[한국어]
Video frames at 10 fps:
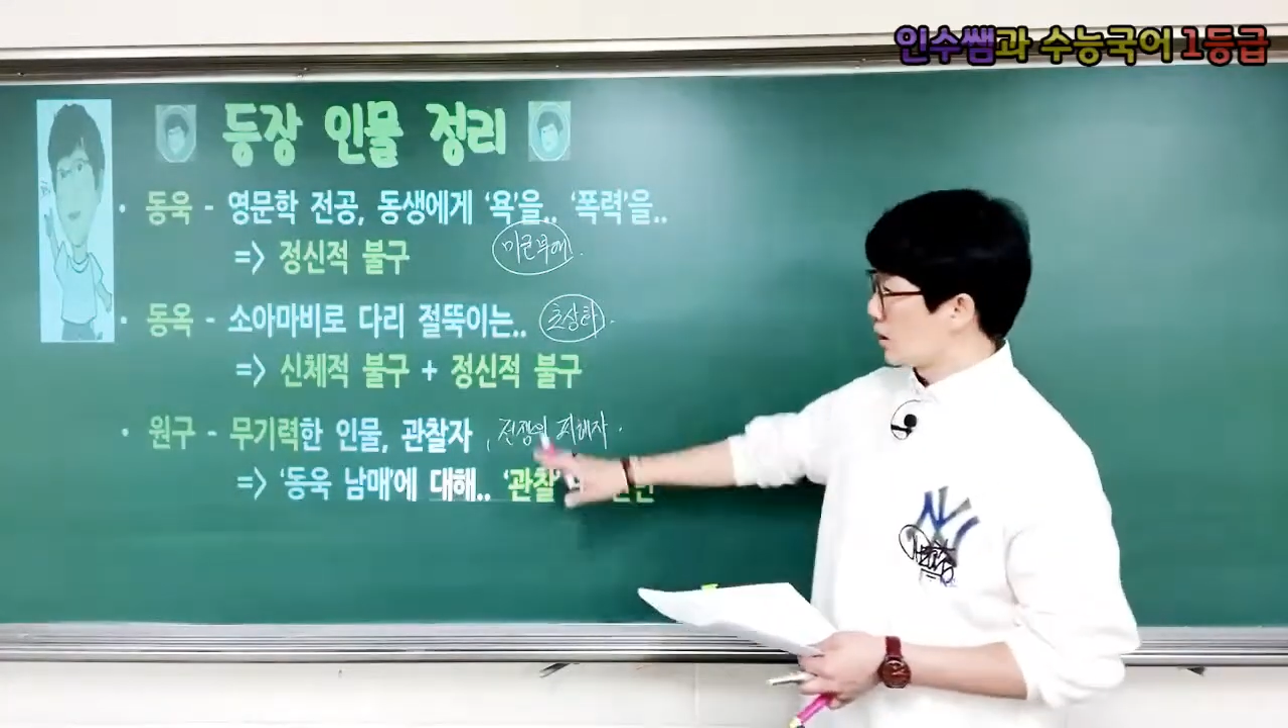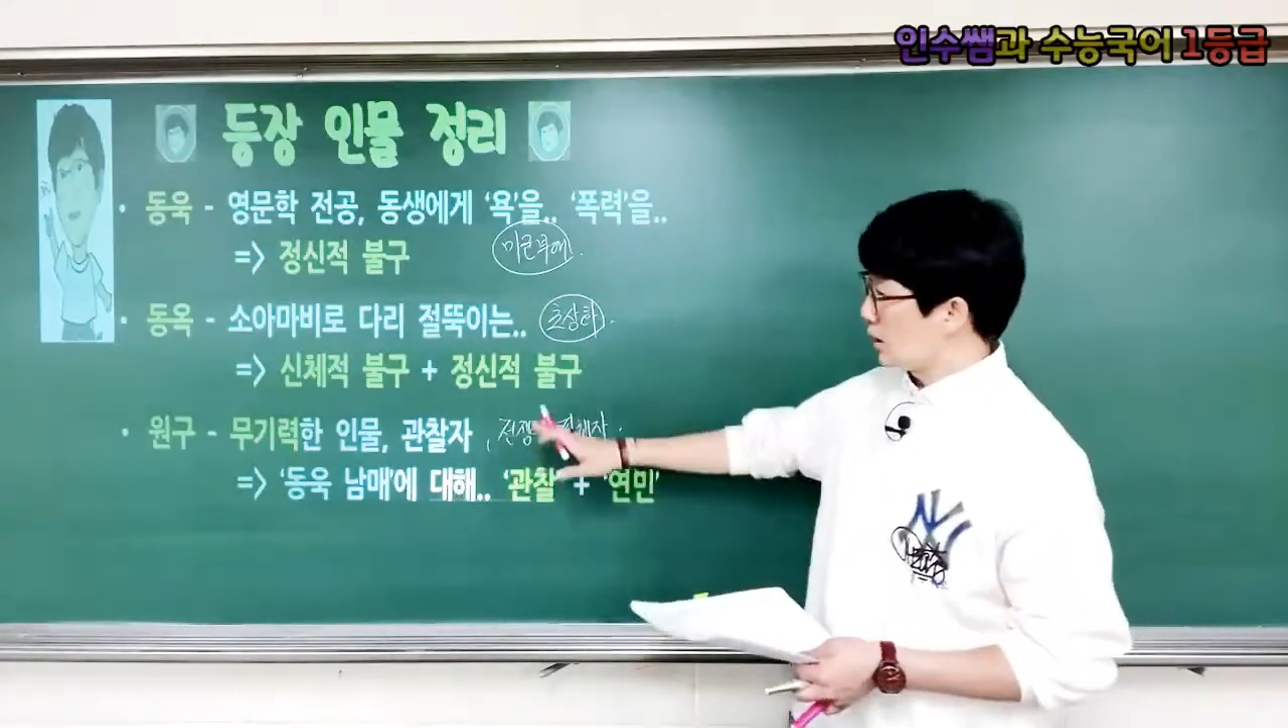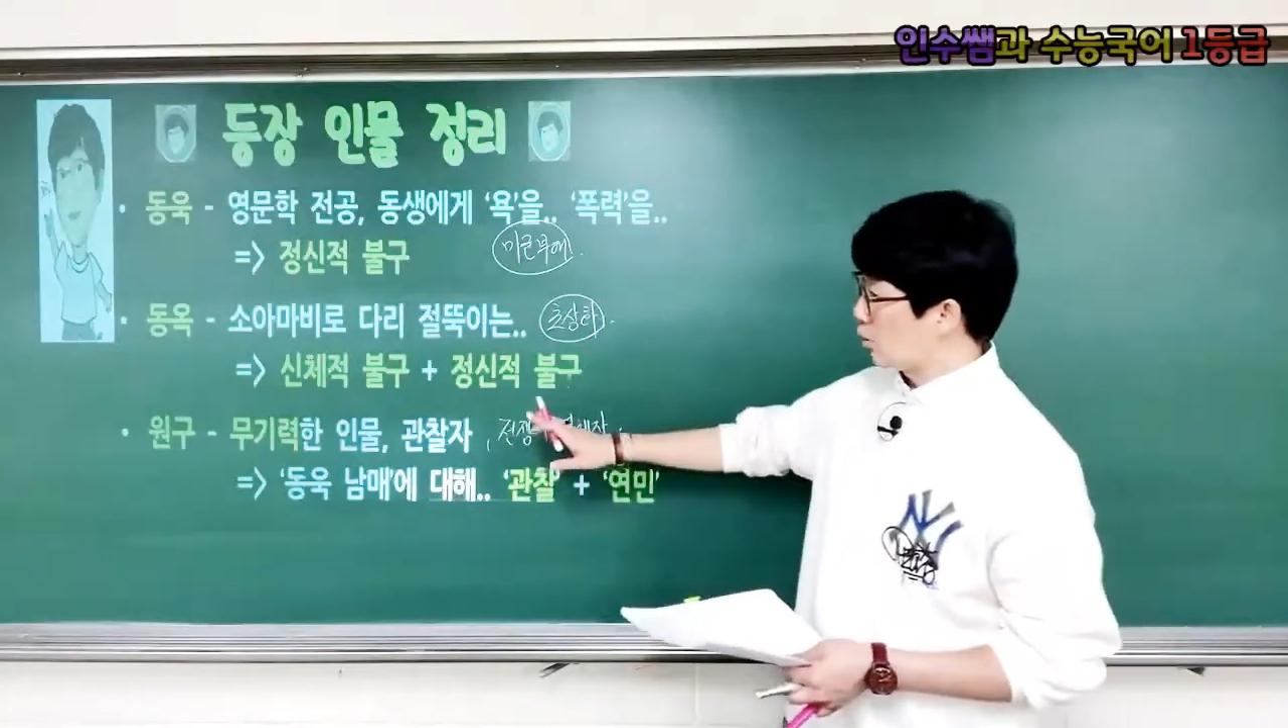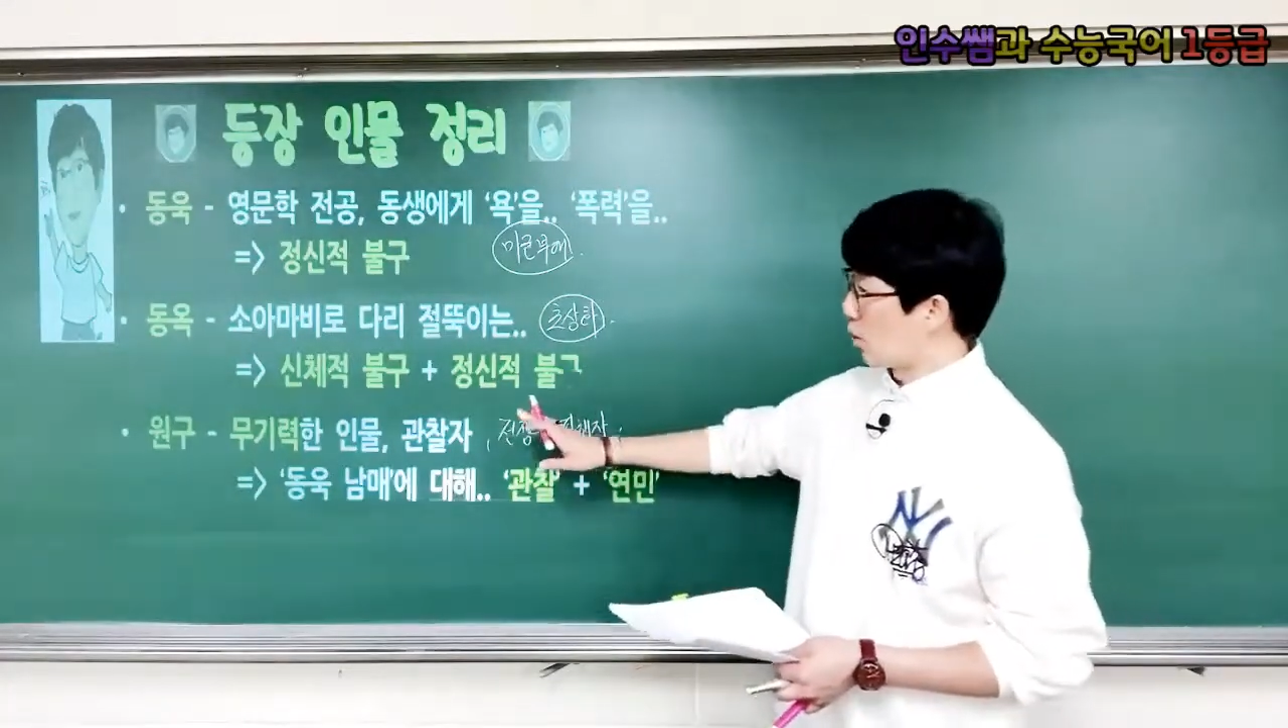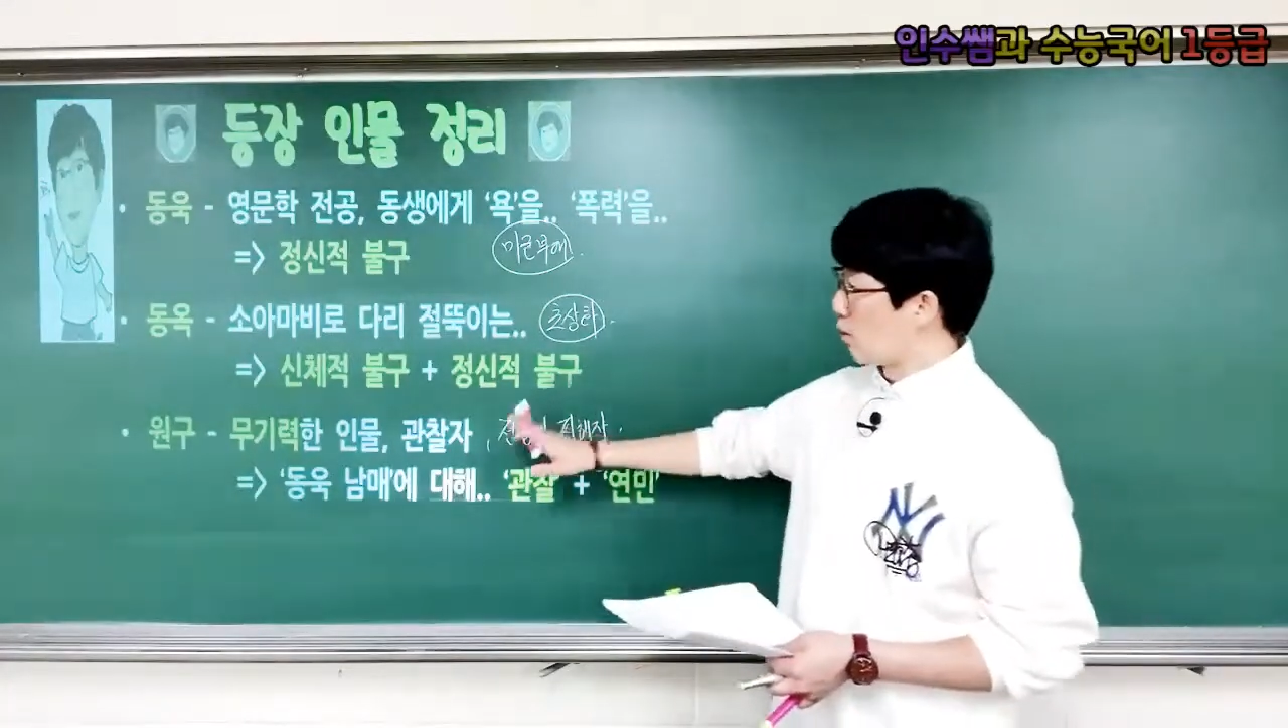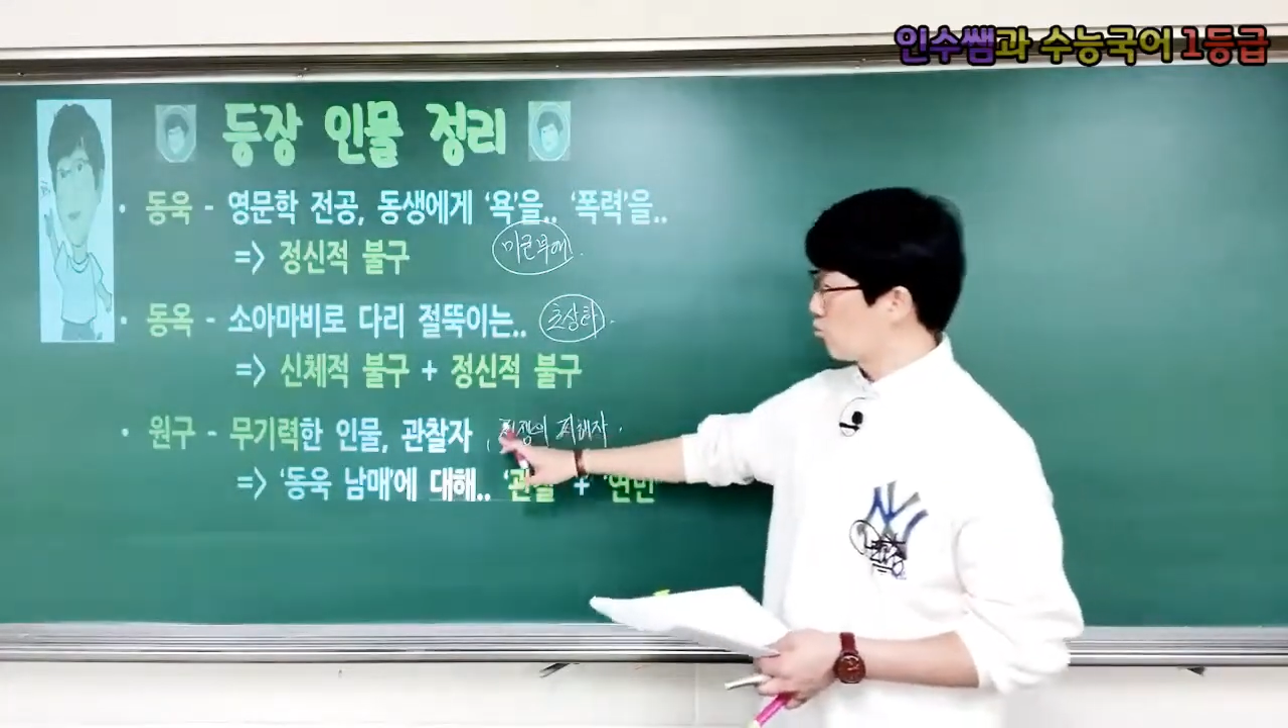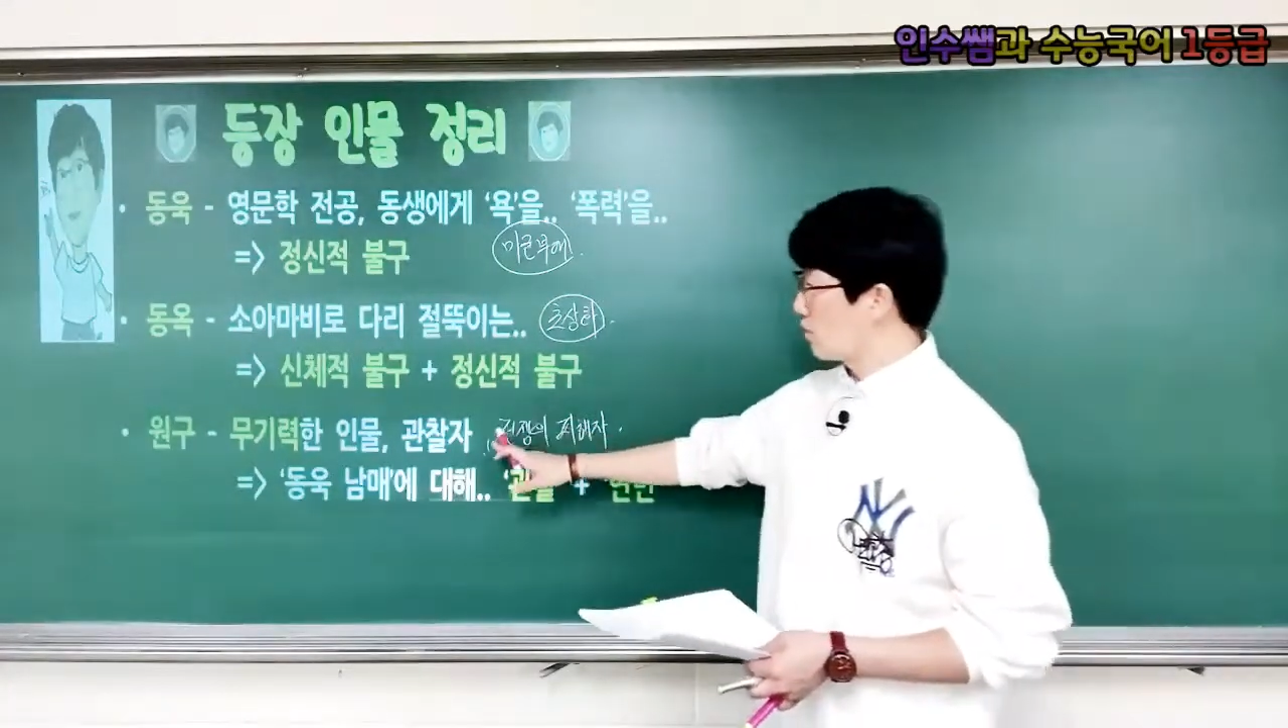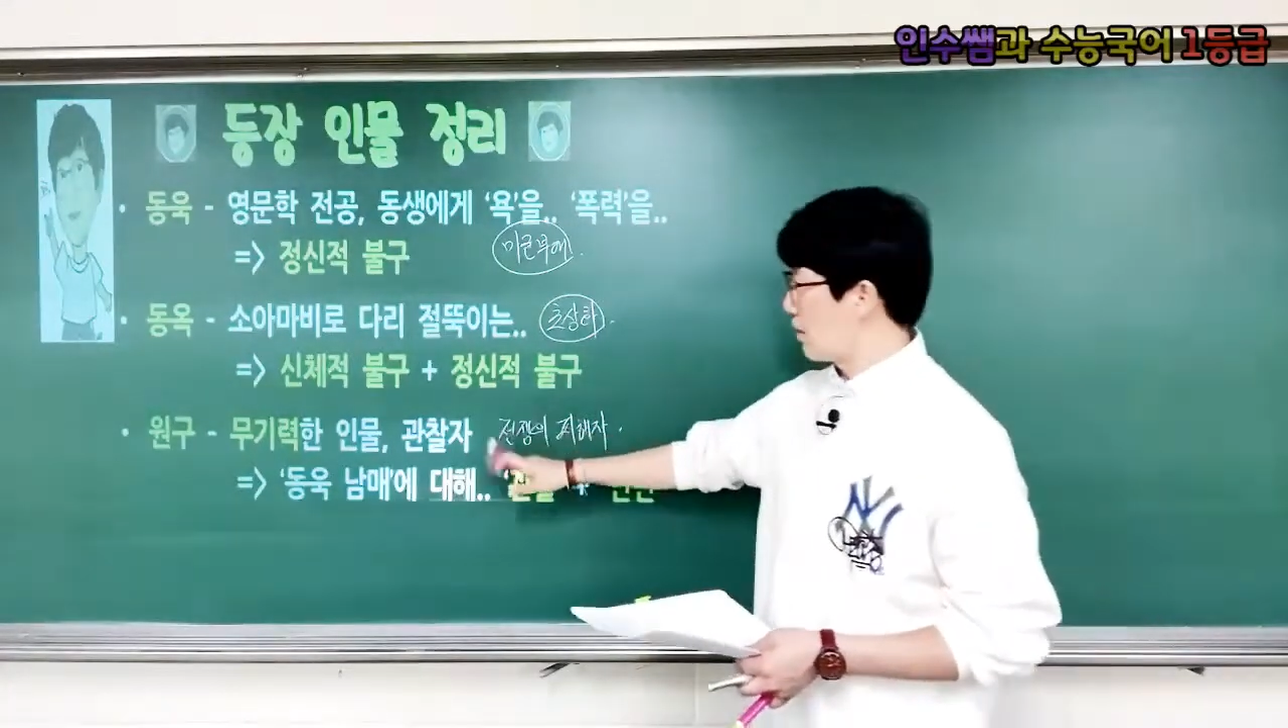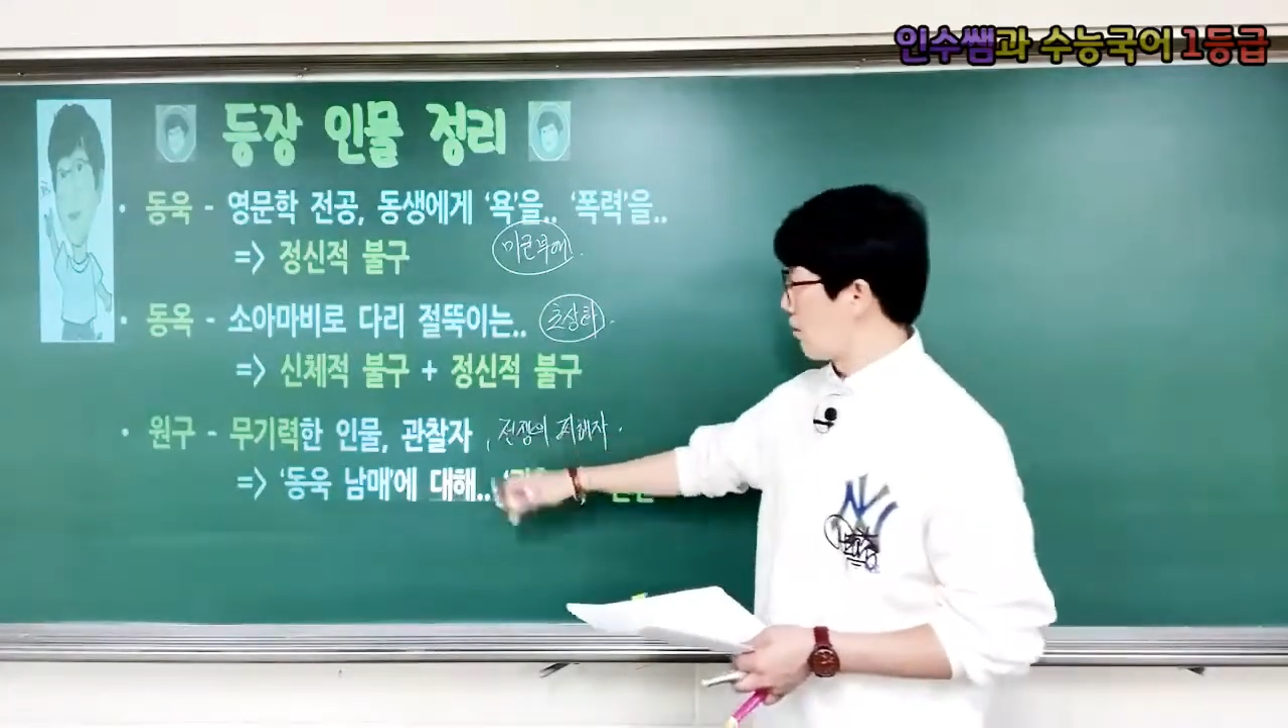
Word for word: 이 원구가